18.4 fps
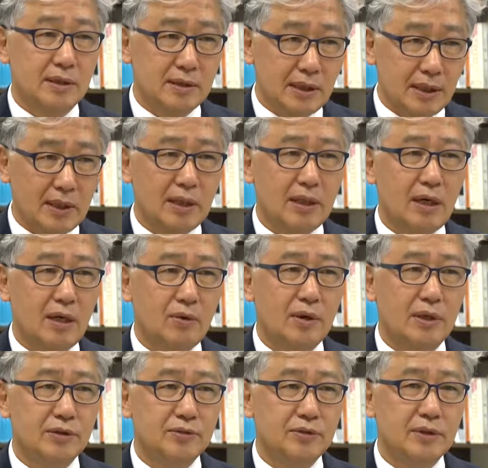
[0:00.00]

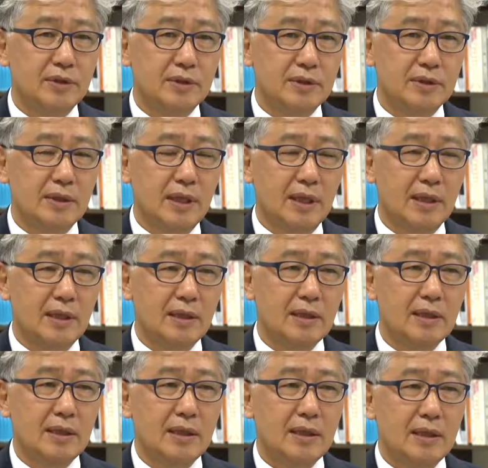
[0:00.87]
사례라고 할 수 있는데
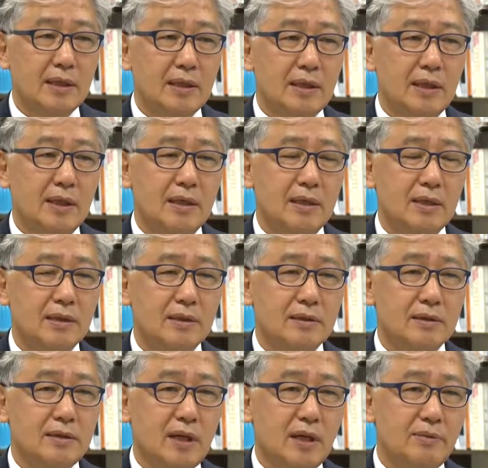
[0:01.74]
에, 예,
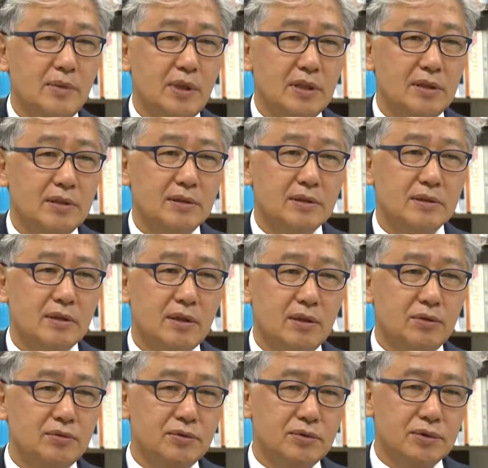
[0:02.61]
그렇다면
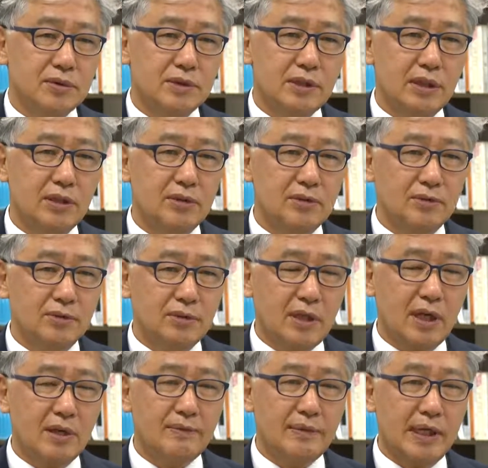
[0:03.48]
결국
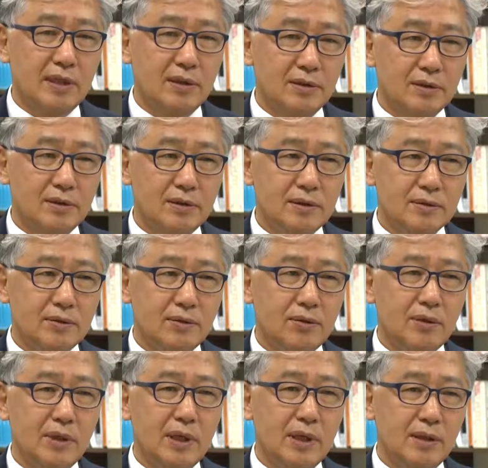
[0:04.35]
제주도 개발을
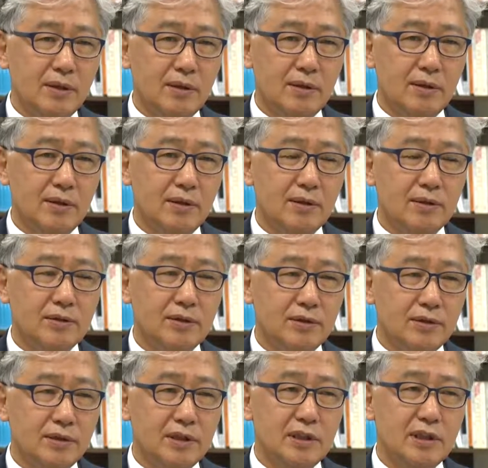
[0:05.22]
통해서
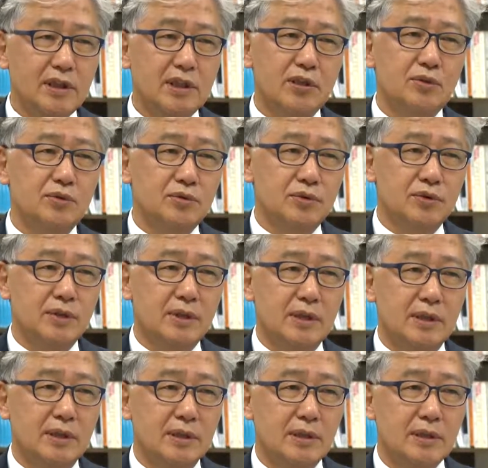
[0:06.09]
얻어진
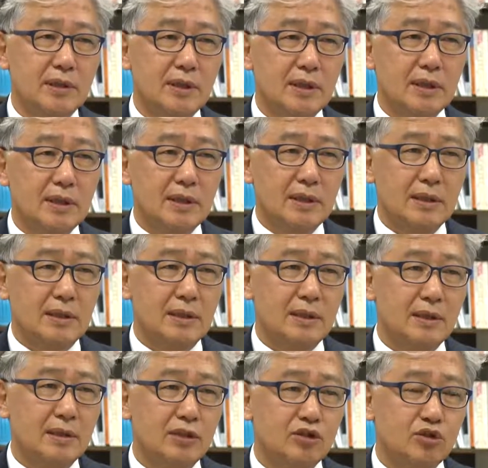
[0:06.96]
이윤들이
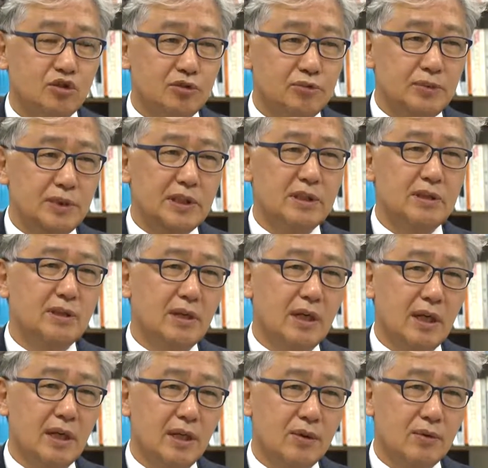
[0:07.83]
이
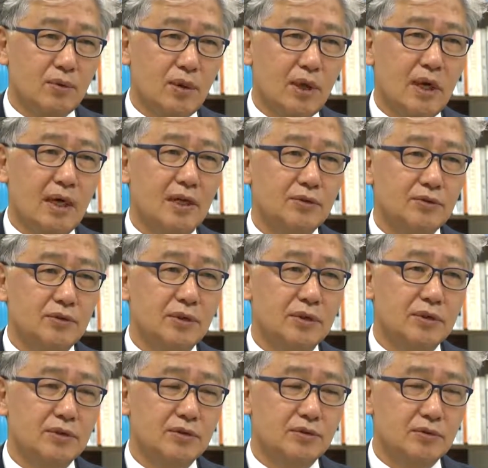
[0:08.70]
주민들에게 돌아갈 수
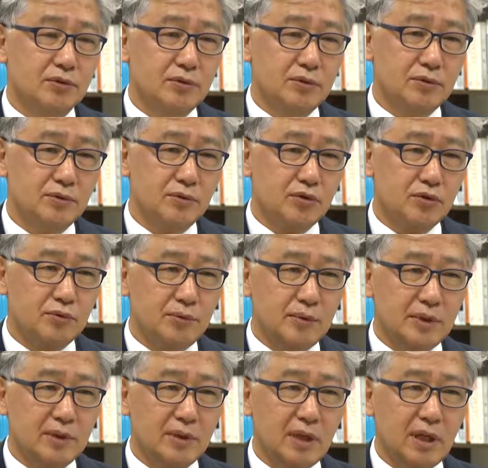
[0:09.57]
있는 주,
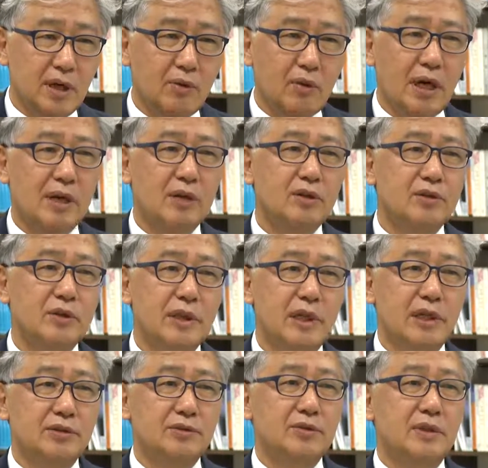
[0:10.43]
주민들에게
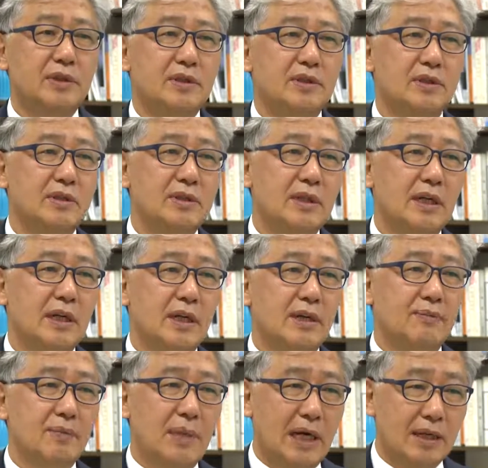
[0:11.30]
환원될 수 있는
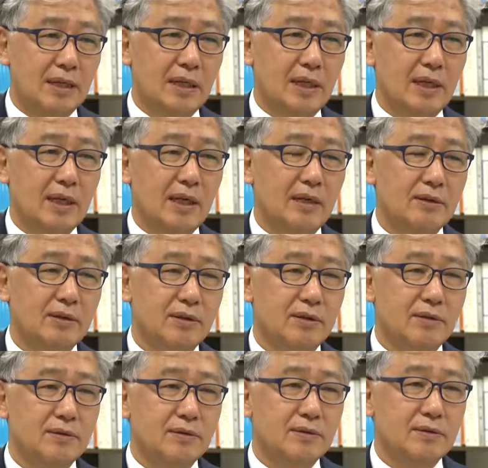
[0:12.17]
방향의
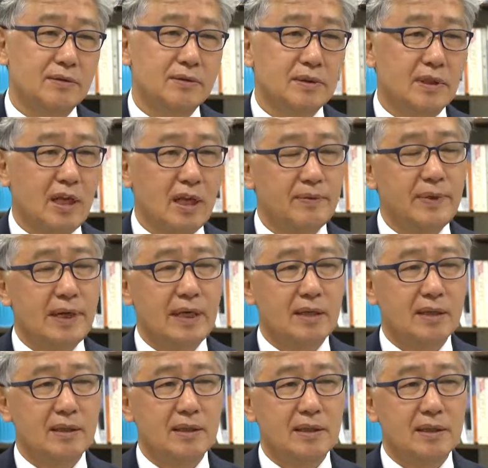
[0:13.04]
어떤
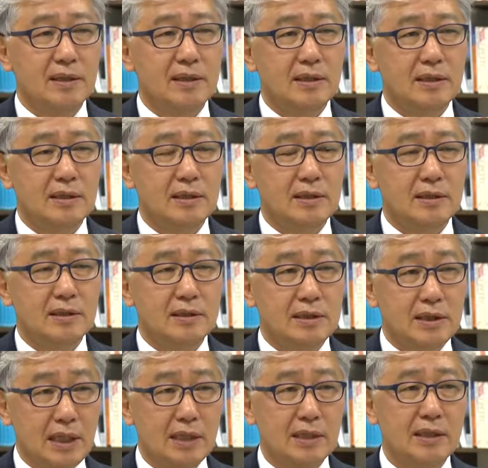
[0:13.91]
개발이 이,
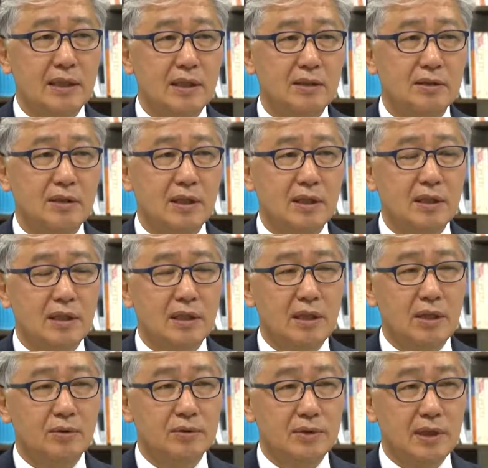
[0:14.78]
지향되어져야
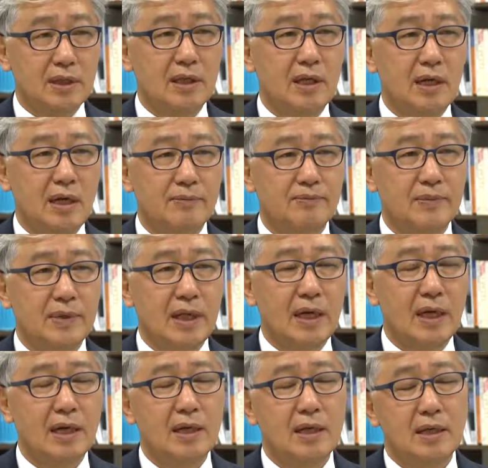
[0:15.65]
된다고 생각을
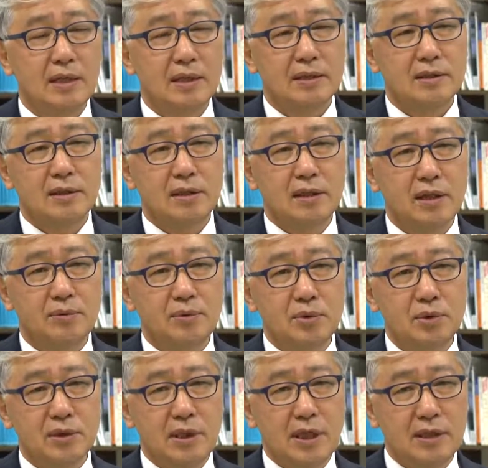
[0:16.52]
합니다. 그렇게
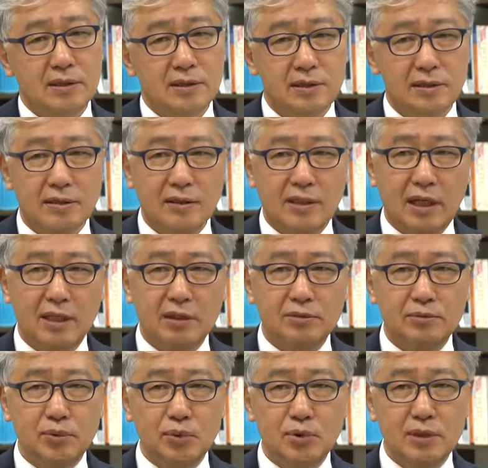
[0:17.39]
볼 때는
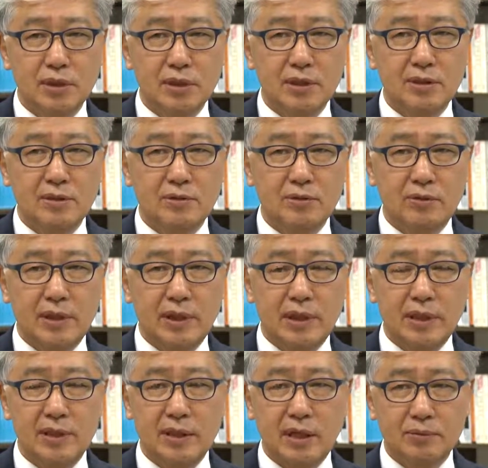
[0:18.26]
대규모적인
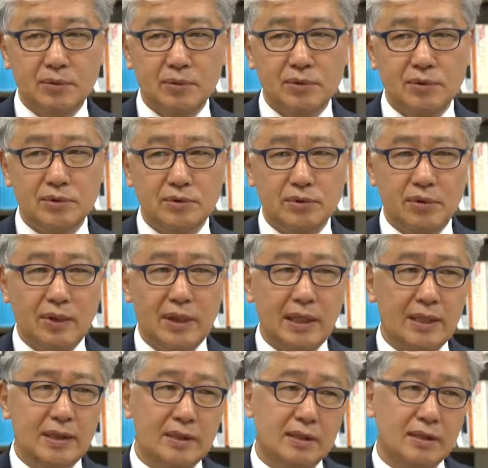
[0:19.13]
외래 자본을
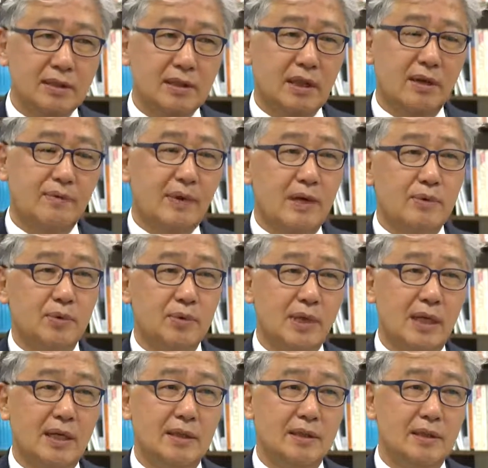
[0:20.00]
통한
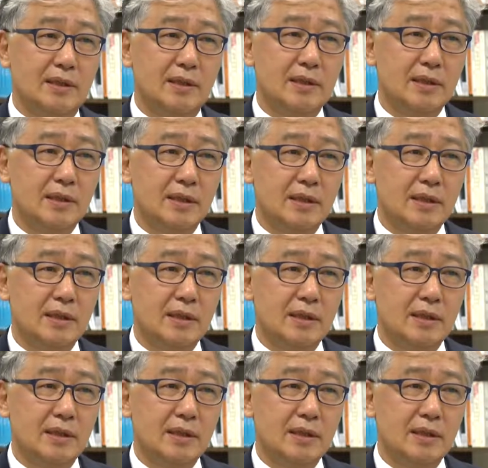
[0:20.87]
개발보다는